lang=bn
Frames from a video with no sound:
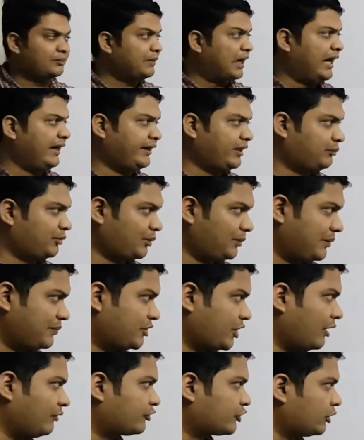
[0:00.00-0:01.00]
আমরা আরেকটা প্রবলেম
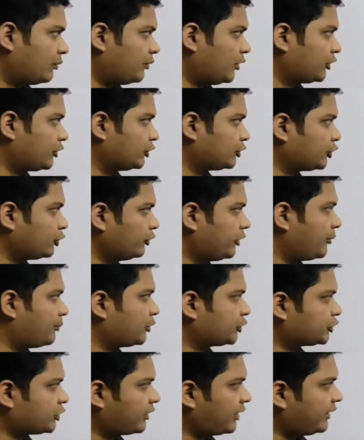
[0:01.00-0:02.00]
সলভ করবো তো শুরুতে
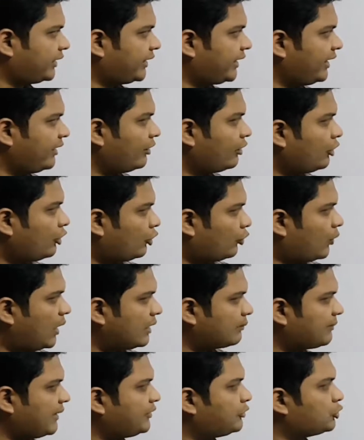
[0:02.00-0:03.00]
প্রশ্নটা দেখি
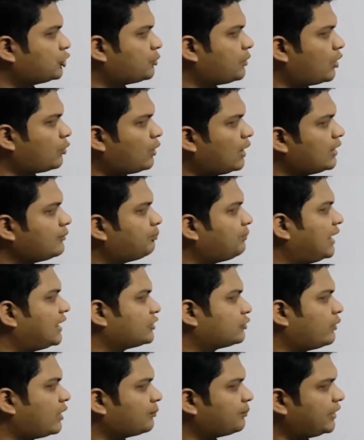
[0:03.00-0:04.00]
ওয়ান বাই টু তোমার ওয়ান প্লাস
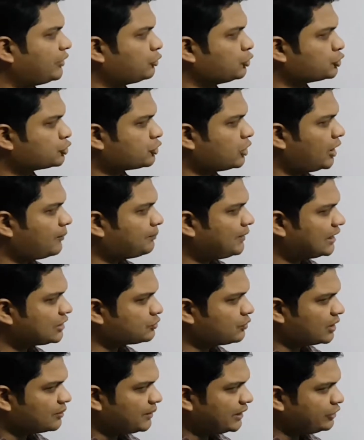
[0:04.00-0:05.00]
ওয়ান বাই টু স্কোয়ার প্লাস
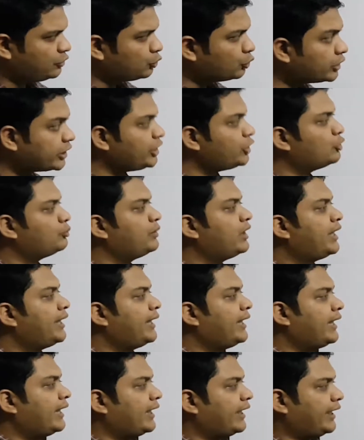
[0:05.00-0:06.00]
ওয়ান বাই টু কিউব
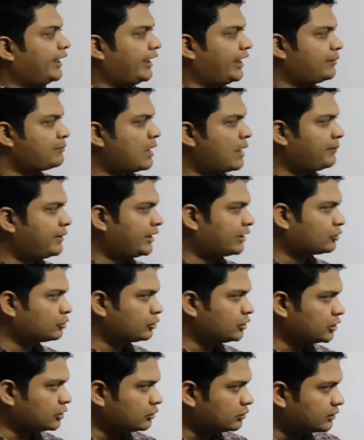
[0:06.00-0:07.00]
এইভাবে
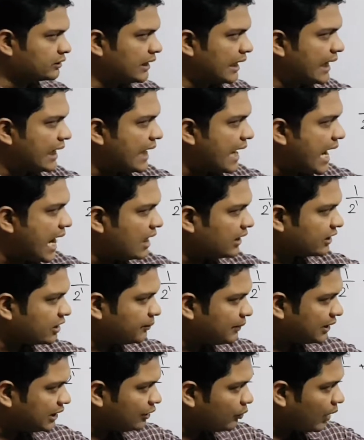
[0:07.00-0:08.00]
করতে করতে
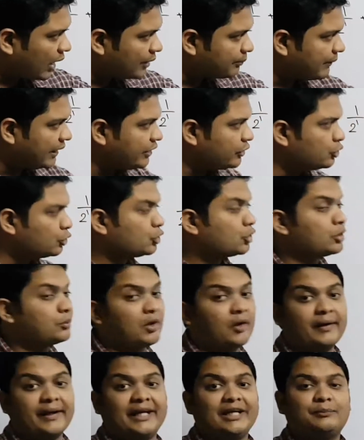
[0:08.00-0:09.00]
আলটিমেটলি ওয়ান বাই টু টু
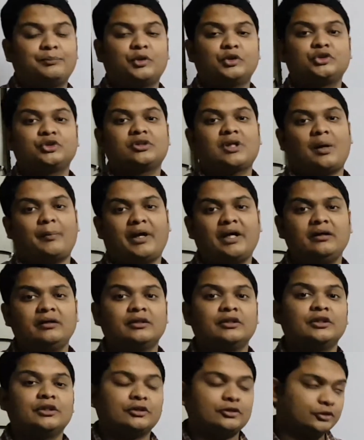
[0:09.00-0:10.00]
এইট পর্যন্ত আমার
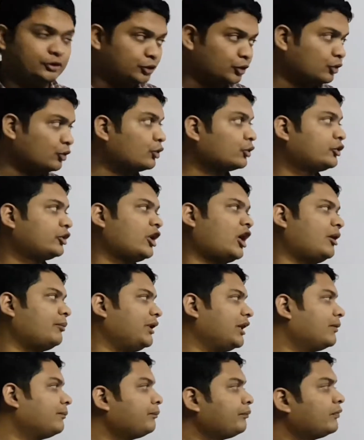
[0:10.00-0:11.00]
যোগ করতে
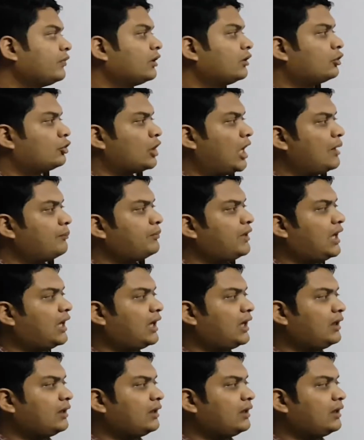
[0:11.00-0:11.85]
হবে তো আমরা